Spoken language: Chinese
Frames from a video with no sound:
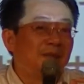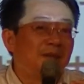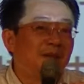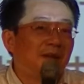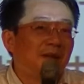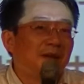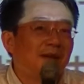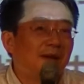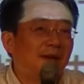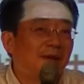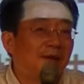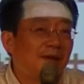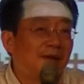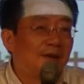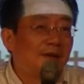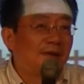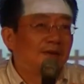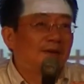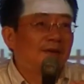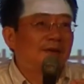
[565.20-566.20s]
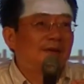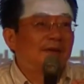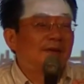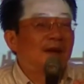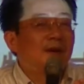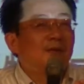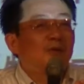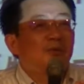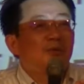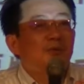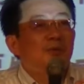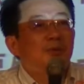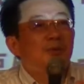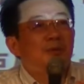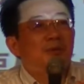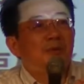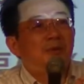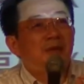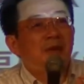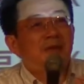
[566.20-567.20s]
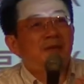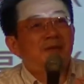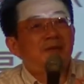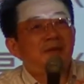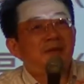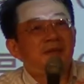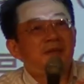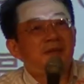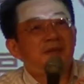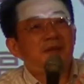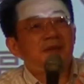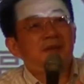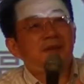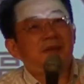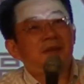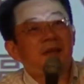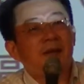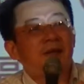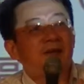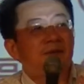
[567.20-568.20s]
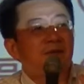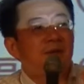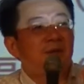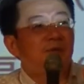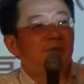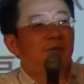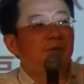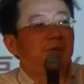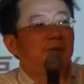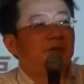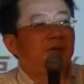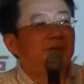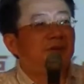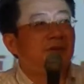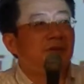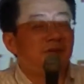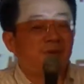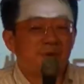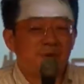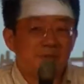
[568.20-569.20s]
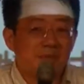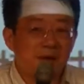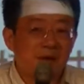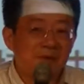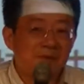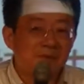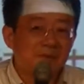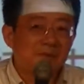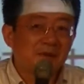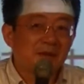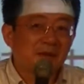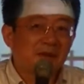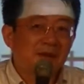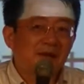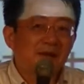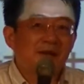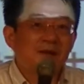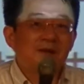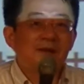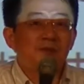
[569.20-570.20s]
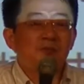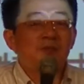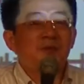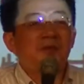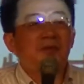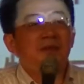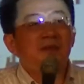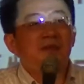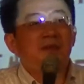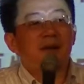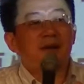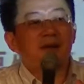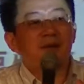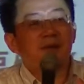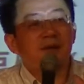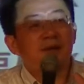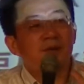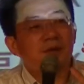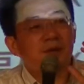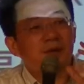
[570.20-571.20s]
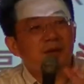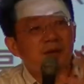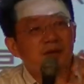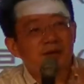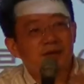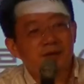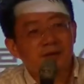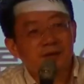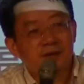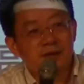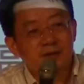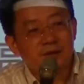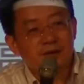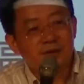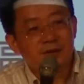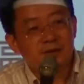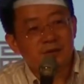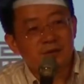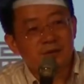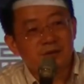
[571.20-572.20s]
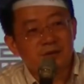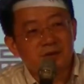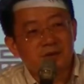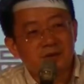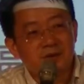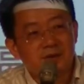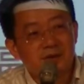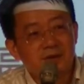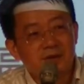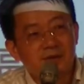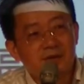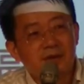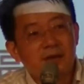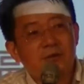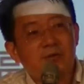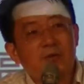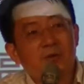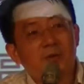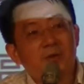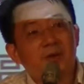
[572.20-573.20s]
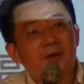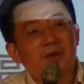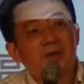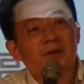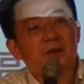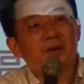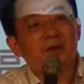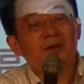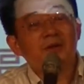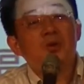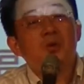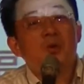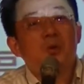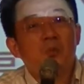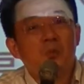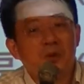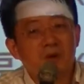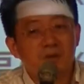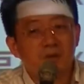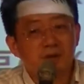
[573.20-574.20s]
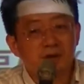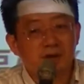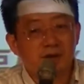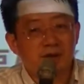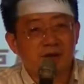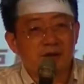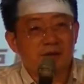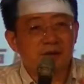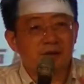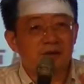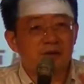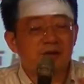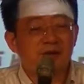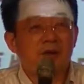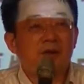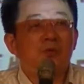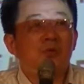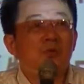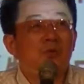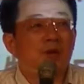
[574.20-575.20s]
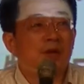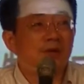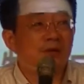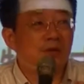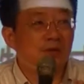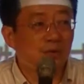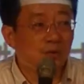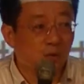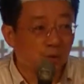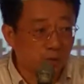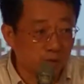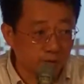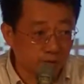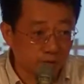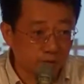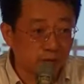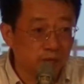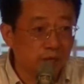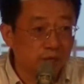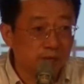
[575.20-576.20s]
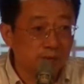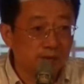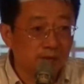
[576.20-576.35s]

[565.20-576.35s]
民党要要做未来执政，第一个当然你要取得行政权嘛。那可是问题，另外一个核心很核心的问题，你在国会有没有可能成为多数？